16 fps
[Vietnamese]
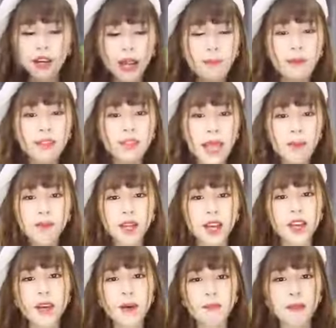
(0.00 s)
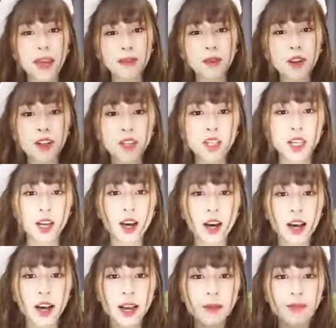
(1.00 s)
58 kg giùm em thôi chị
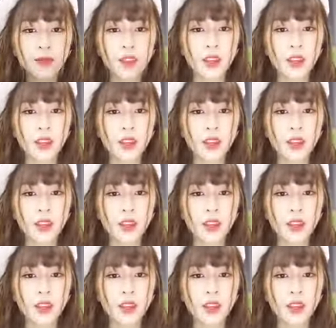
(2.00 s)
ơi